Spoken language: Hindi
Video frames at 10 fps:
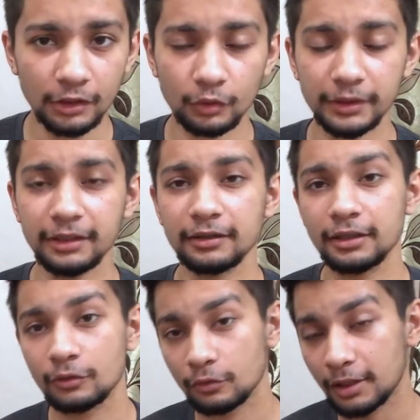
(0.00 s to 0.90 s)
कोई दिक्कत
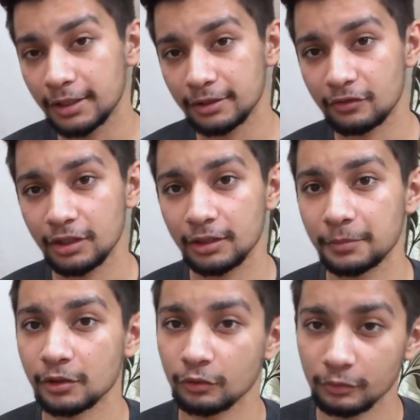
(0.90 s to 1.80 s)
नहीं दोनों गाड़ी अच्छी है
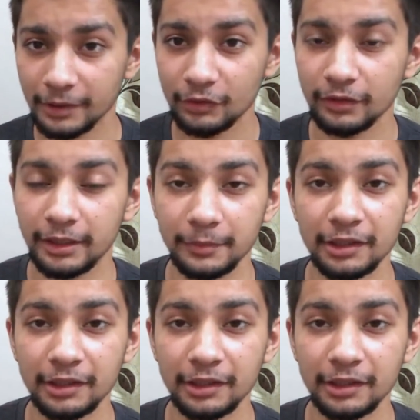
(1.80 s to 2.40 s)
पर दोनों में जो है